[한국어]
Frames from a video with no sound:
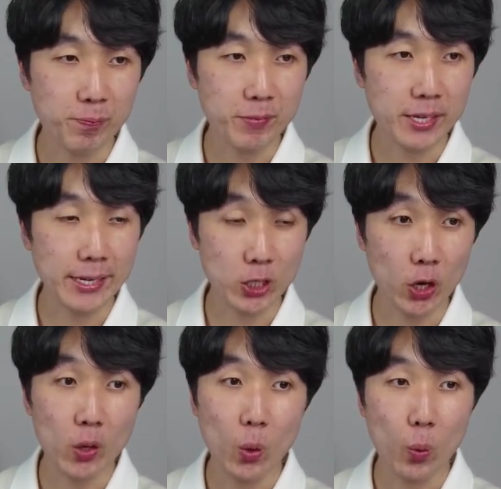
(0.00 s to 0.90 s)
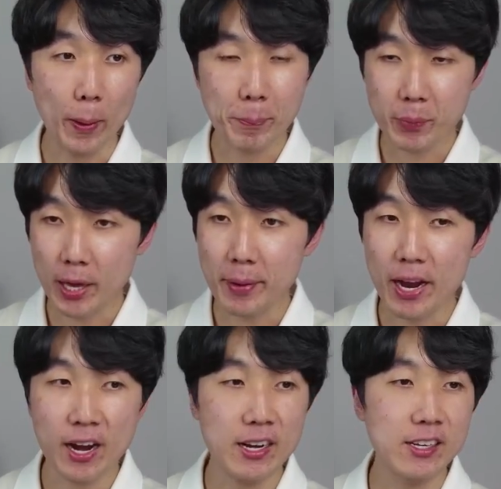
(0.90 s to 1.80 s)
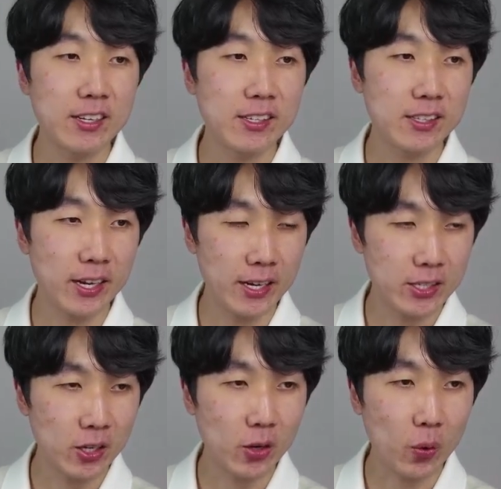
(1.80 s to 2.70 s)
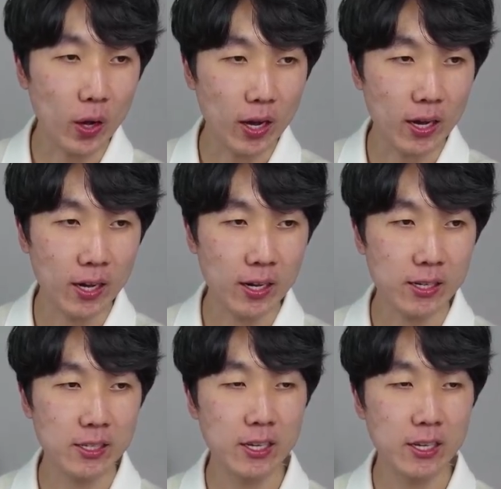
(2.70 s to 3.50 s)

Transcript: 그래서 웹 개발, 데이터 과학,